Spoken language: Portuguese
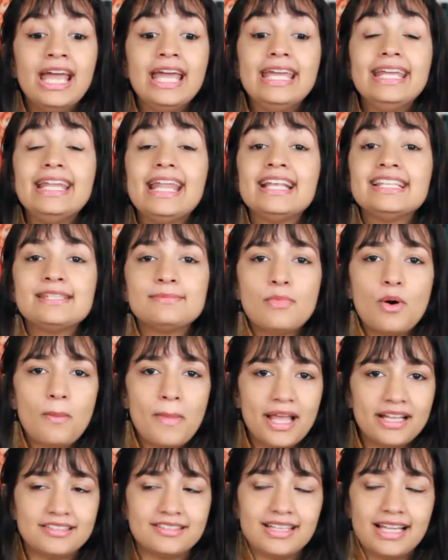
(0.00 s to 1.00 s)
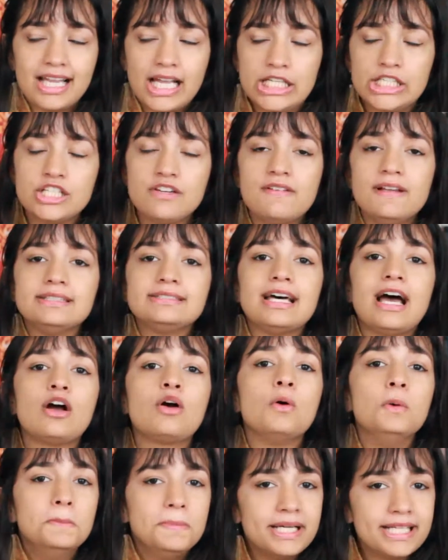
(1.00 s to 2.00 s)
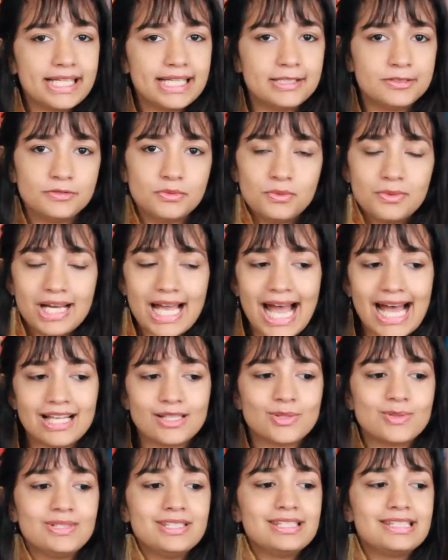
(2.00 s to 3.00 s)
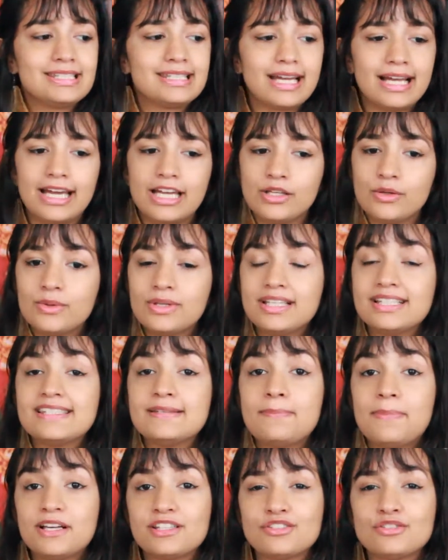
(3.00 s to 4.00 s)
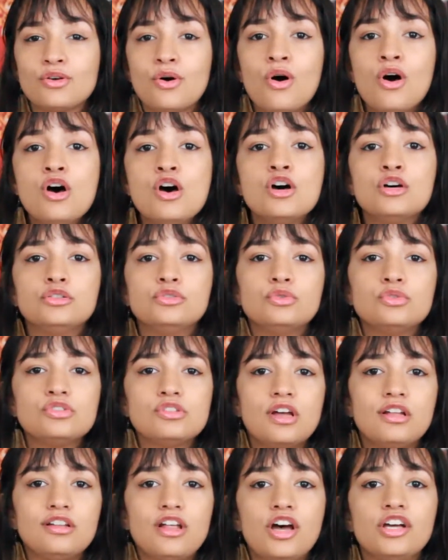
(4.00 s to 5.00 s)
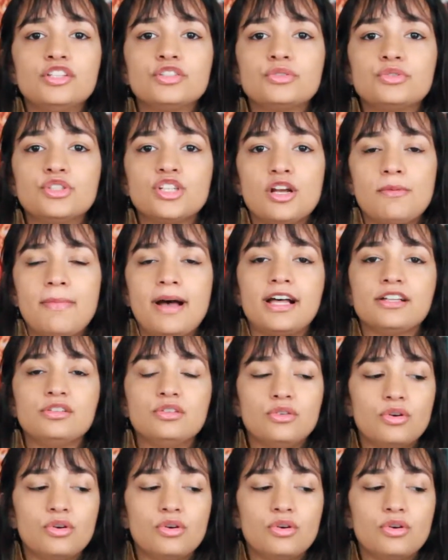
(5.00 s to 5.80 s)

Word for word: E nesse momento da narrativa, ele está acompanhando um caso estranho que se passou no zoológico chamado